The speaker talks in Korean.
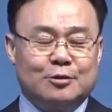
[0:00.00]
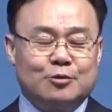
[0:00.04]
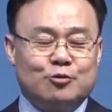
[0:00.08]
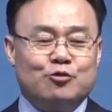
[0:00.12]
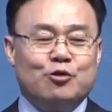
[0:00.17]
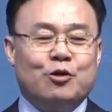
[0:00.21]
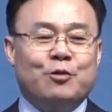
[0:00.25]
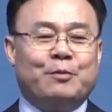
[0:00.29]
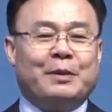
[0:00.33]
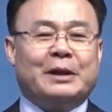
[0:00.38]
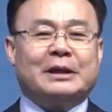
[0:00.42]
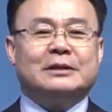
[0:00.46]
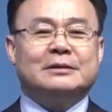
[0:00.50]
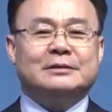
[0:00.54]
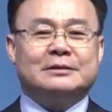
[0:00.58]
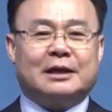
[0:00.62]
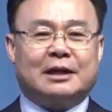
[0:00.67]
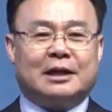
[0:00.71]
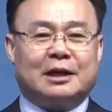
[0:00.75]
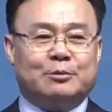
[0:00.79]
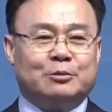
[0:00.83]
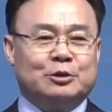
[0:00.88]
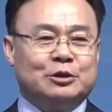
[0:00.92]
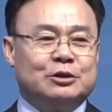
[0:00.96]
구원 받은
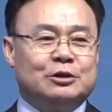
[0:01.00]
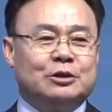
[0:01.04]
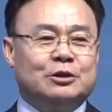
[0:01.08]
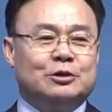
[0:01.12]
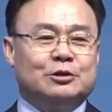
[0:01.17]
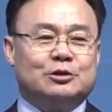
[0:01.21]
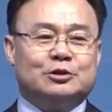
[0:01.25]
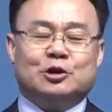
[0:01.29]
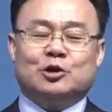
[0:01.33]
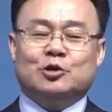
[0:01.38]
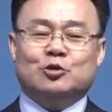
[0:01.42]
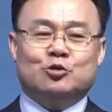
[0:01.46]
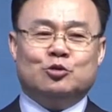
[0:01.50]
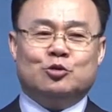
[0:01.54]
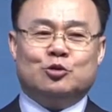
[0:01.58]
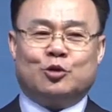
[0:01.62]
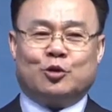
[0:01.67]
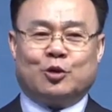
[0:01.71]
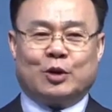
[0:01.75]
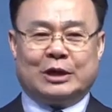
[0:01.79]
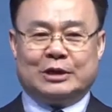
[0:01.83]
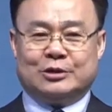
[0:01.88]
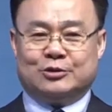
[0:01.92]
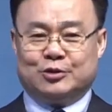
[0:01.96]
사람은
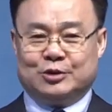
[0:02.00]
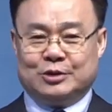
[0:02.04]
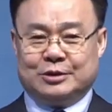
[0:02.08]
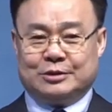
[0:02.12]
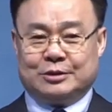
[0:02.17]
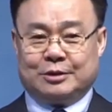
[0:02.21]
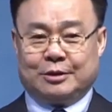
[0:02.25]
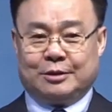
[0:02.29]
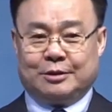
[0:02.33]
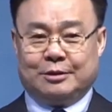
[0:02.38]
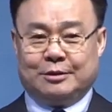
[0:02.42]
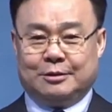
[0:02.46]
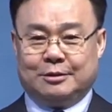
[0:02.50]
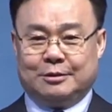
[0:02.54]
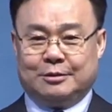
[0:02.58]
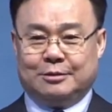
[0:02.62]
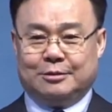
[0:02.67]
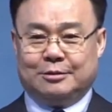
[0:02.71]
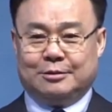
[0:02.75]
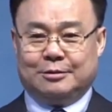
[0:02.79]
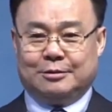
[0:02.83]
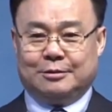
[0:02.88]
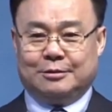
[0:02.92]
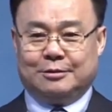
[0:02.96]
천국으로 갈 수 있어요.
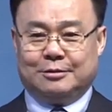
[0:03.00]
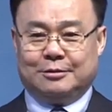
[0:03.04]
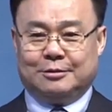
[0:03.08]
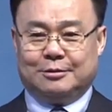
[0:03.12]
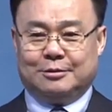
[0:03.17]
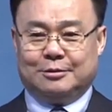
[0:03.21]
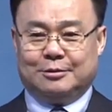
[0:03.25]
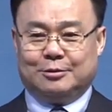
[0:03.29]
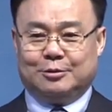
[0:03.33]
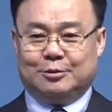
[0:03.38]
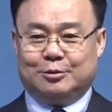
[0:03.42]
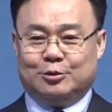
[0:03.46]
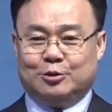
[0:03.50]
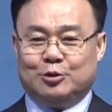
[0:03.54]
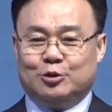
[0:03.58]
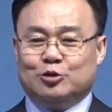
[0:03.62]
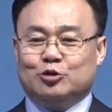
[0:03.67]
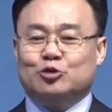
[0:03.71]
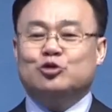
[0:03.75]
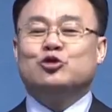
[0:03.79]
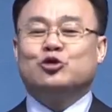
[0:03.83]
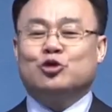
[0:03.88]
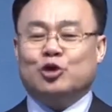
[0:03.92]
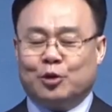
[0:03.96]

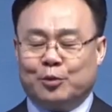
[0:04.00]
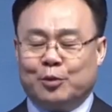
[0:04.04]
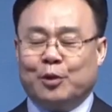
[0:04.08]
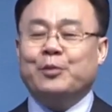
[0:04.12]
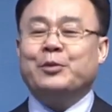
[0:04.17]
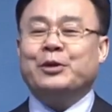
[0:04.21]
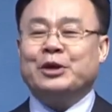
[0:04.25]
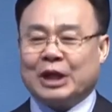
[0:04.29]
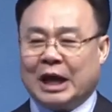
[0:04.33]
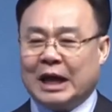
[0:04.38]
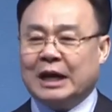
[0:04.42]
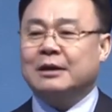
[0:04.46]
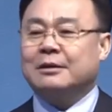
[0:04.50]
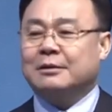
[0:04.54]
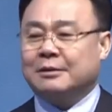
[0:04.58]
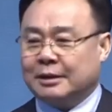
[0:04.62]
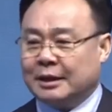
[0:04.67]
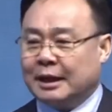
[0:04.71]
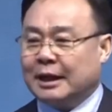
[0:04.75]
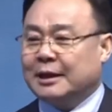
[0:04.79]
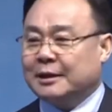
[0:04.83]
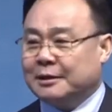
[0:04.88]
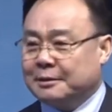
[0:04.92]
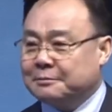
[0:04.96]
죽어보면 알
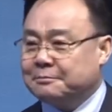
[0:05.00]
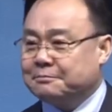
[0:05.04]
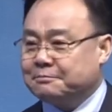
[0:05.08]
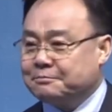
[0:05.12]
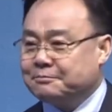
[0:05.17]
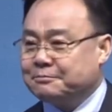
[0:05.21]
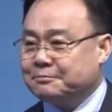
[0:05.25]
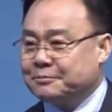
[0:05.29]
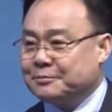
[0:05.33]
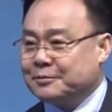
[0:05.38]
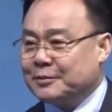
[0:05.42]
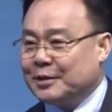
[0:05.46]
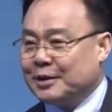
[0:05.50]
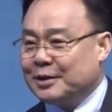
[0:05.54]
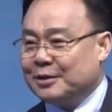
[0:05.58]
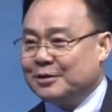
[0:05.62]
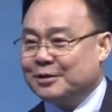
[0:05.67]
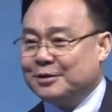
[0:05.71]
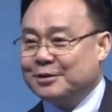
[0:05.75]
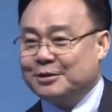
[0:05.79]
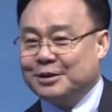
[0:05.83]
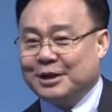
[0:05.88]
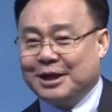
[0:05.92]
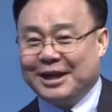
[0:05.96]
거야.
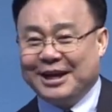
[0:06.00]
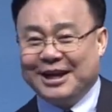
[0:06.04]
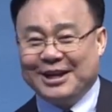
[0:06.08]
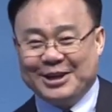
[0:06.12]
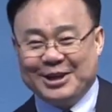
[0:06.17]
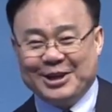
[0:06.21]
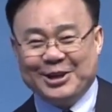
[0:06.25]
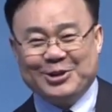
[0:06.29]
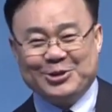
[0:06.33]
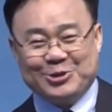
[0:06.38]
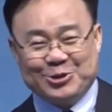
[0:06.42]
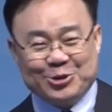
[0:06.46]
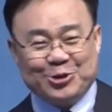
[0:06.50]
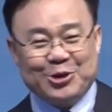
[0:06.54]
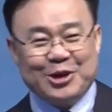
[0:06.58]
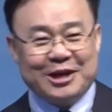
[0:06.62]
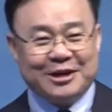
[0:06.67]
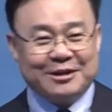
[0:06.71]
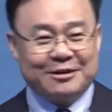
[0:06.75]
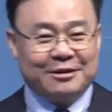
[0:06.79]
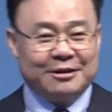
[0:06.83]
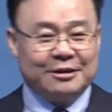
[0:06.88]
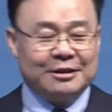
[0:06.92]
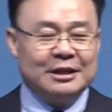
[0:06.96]
그런데
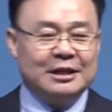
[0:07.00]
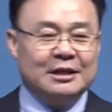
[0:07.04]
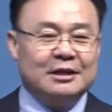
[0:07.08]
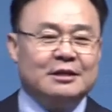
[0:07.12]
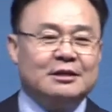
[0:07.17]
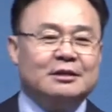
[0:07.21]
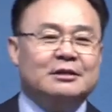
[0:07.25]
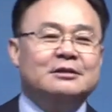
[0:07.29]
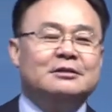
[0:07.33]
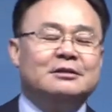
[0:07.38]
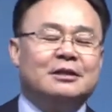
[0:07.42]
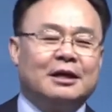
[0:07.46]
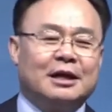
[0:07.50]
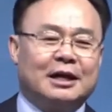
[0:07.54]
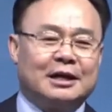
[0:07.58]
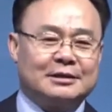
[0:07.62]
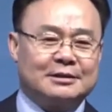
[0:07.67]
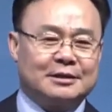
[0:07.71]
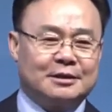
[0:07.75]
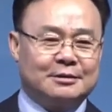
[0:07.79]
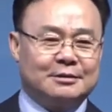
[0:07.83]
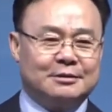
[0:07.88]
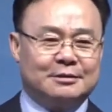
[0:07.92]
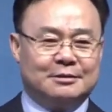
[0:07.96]
중요한 건 그때
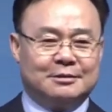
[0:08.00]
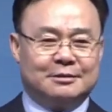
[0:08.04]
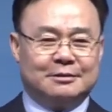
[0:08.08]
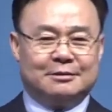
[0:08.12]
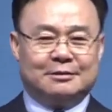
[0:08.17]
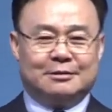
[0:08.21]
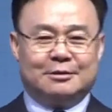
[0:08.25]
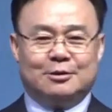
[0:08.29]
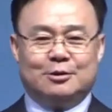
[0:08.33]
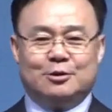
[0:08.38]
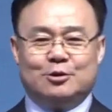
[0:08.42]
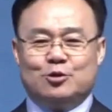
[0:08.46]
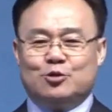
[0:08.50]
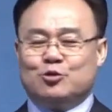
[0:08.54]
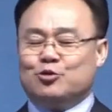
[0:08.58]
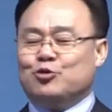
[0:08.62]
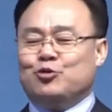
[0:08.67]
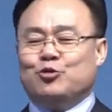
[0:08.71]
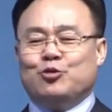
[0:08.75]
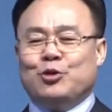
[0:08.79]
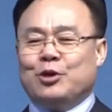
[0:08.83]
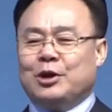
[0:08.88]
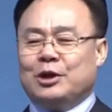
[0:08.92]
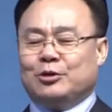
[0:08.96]
가서는
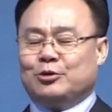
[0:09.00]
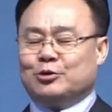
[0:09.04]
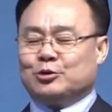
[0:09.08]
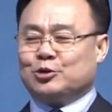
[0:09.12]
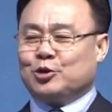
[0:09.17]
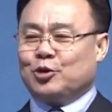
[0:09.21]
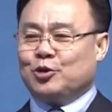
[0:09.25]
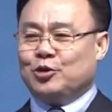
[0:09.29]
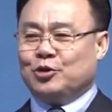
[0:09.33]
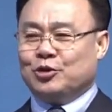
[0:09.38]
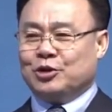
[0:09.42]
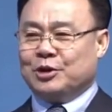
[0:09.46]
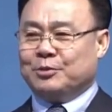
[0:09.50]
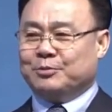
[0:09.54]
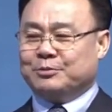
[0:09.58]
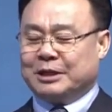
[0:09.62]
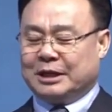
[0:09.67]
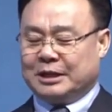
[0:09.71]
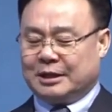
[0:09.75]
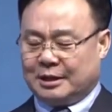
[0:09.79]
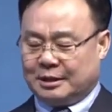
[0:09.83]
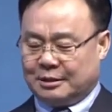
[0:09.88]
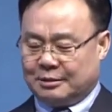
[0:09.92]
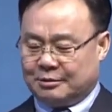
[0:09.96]
후회해도 소용이
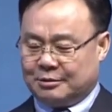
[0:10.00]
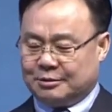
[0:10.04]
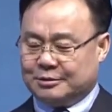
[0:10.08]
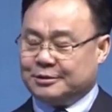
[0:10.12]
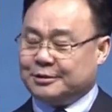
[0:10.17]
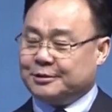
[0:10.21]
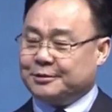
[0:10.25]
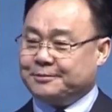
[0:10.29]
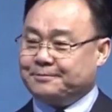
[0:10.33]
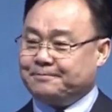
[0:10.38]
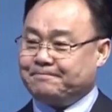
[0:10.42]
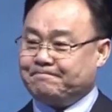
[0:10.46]
없다라는 거죠.